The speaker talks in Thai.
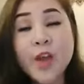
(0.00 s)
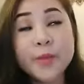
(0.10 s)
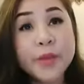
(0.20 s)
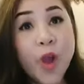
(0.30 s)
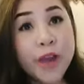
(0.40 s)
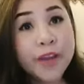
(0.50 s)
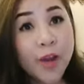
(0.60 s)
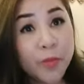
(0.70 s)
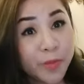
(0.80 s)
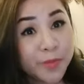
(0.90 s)
พี่ออสเนี่ย
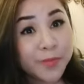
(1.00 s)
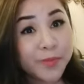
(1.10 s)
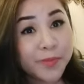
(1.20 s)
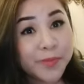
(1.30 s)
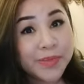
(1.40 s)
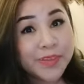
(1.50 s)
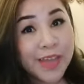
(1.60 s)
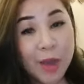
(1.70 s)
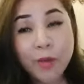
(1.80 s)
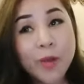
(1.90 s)
เขา
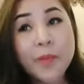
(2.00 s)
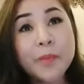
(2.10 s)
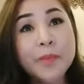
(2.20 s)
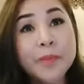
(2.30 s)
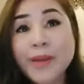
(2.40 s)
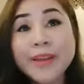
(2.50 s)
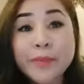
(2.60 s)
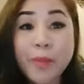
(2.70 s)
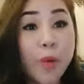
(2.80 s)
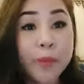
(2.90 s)
เขาก็ไม่ได้
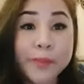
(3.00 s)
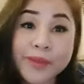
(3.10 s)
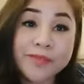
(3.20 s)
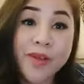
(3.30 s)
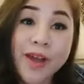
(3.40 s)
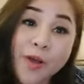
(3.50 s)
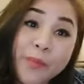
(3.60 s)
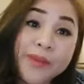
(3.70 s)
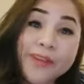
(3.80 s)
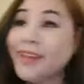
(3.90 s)
ปกปิดว่าเขา
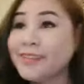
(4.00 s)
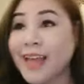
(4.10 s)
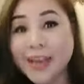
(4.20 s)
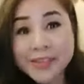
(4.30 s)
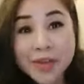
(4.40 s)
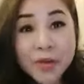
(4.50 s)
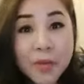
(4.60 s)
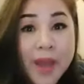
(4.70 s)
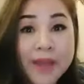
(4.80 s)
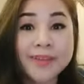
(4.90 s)
เป็นเด็กต่างจัง
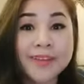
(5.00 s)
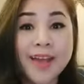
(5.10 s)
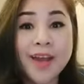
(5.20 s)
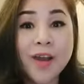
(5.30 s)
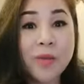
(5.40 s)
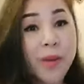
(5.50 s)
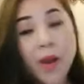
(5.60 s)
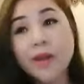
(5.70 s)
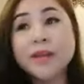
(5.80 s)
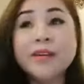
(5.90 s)
หวัดนะคะ เขาบอ
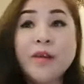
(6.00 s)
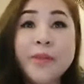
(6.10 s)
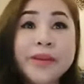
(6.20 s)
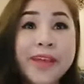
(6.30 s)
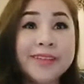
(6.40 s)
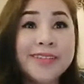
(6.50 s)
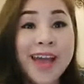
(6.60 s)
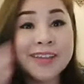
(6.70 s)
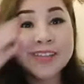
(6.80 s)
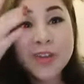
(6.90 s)
กเลยเขาเป็นเด็ก
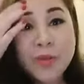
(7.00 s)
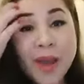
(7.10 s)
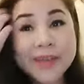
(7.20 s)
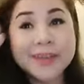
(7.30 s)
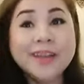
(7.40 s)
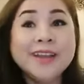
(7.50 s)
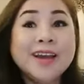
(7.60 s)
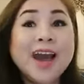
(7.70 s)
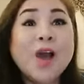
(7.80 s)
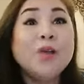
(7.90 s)
ต่างจังหวัด
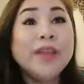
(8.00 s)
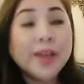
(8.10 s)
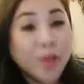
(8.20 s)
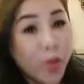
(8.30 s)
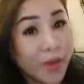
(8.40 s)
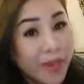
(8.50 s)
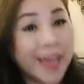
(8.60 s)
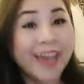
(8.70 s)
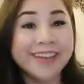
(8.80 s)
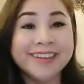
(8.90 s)
เขาเลี้ยงนกเอี้ยง